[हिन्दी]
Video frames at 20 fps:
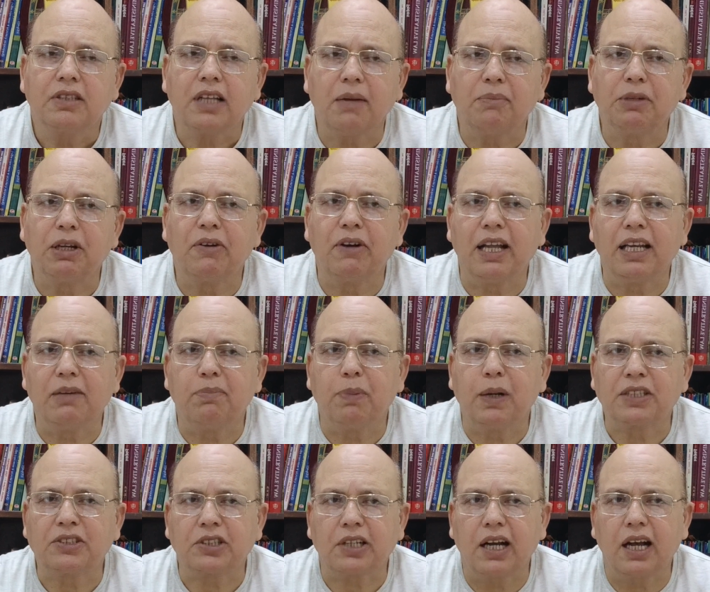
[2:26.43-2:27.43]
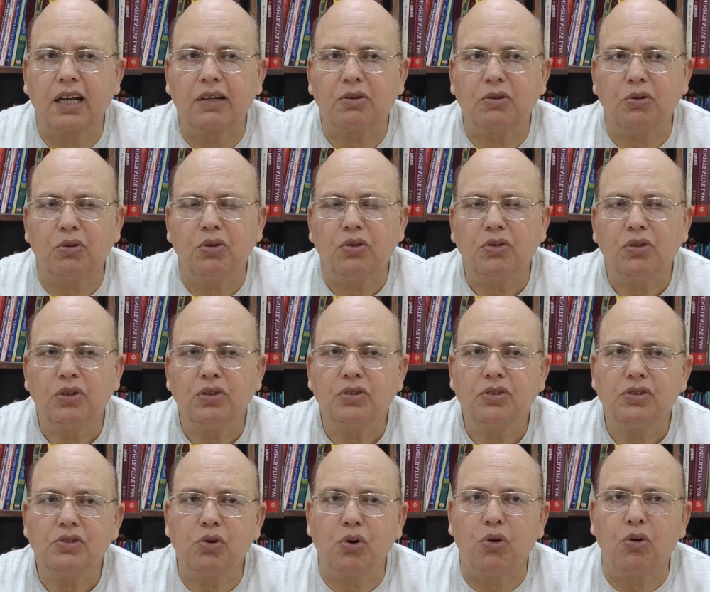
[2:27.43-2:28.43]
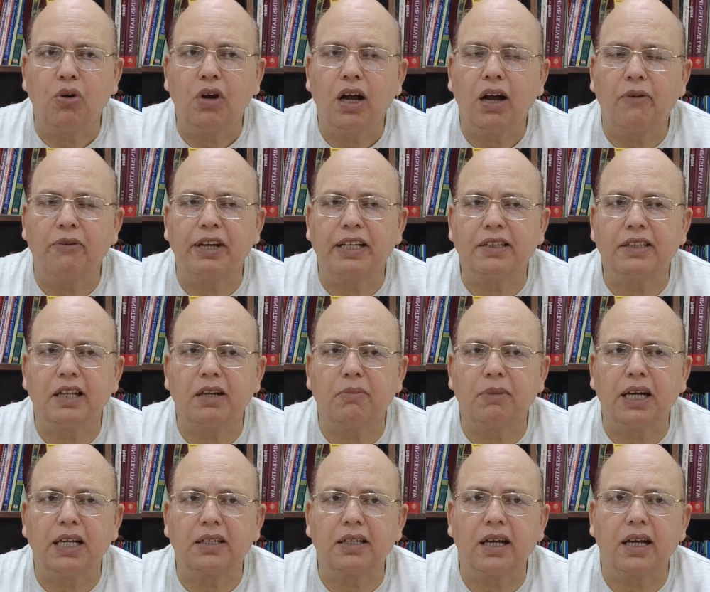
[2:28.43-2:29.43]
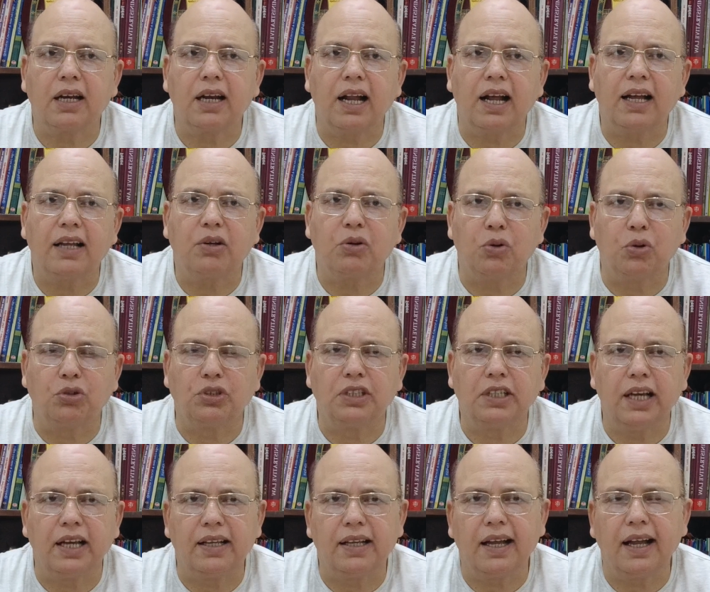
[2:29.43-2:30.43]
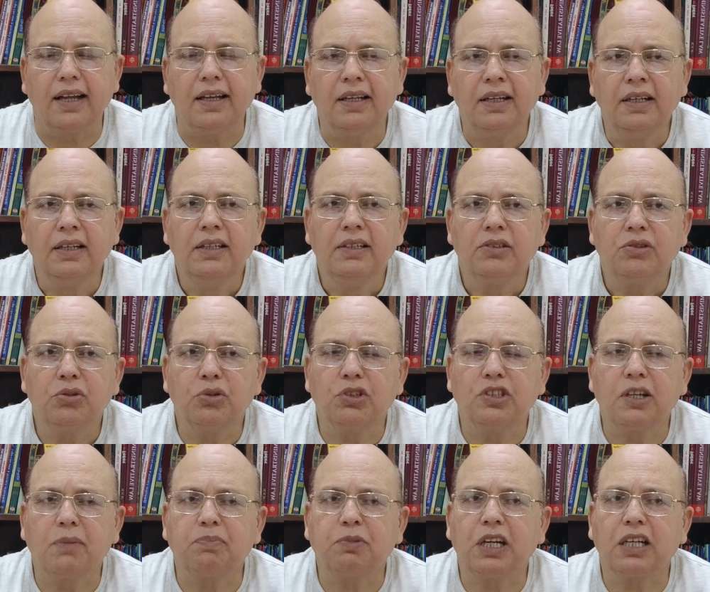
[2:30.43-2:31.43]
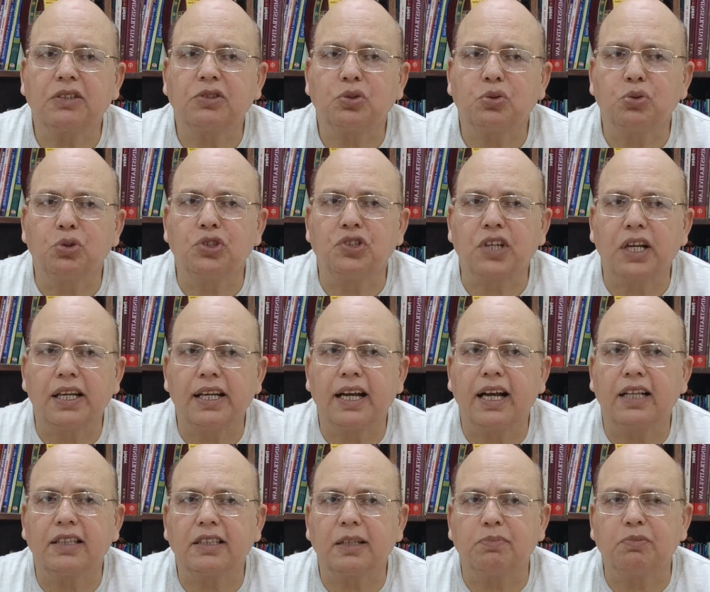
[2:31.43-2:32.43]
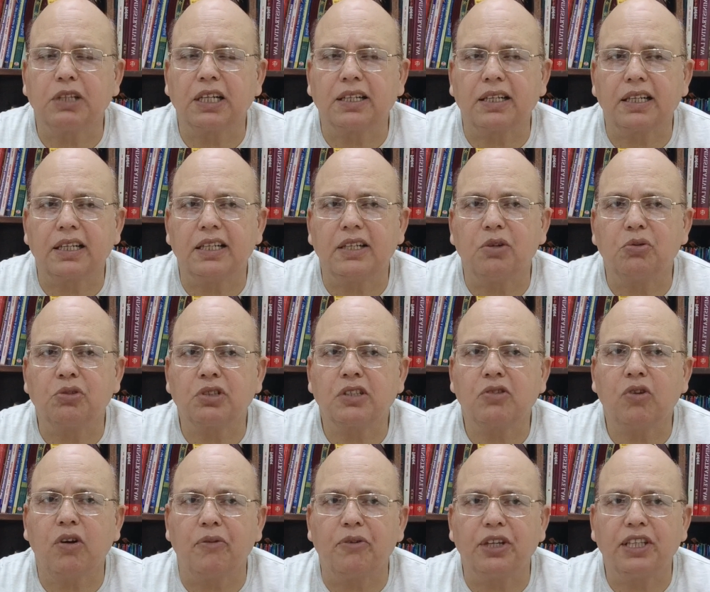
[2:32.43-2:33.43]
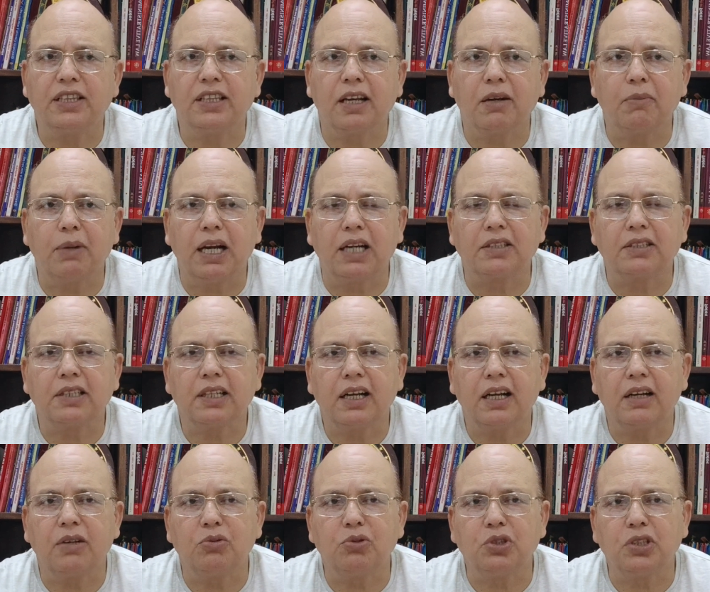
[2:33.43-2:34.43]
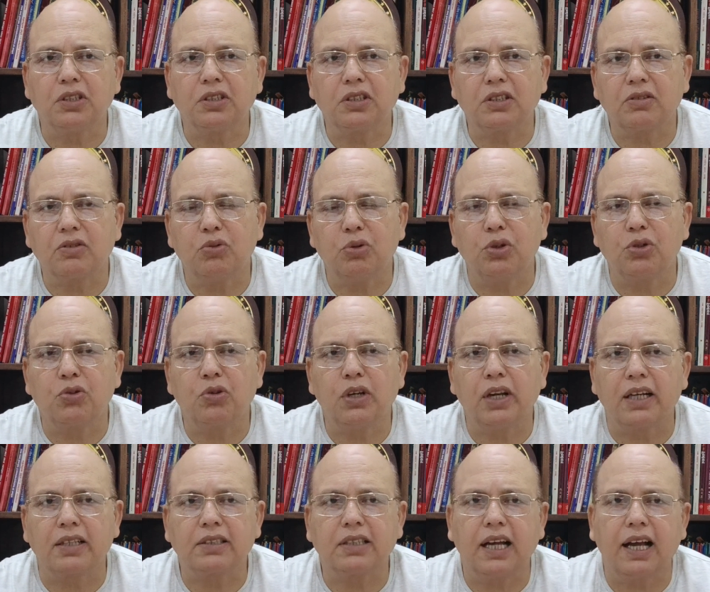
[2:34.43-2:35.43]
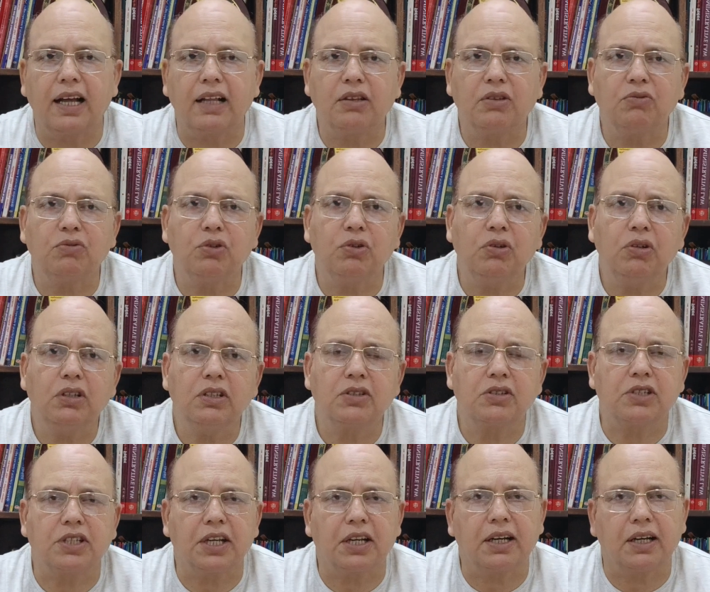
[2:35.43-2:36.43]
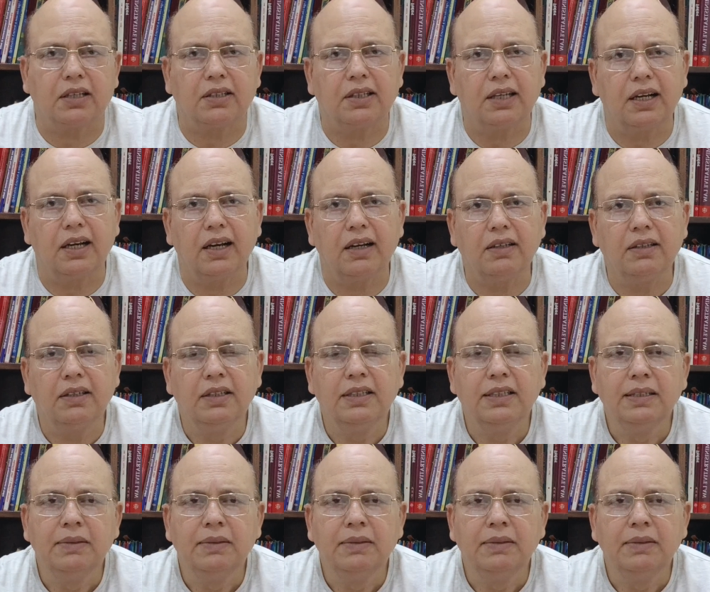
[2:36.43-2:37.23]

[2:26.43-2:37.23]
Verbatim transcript: सामने वाले पक्षकार को जो अवैध निर्माण कर रहा है रोक दिया जाए तो जब तक सूट चलेगा तब तक के लिए उसके अवैध निर्माण से अगर उचित कोर्ट को लगता है तो वो स्टे कर देगा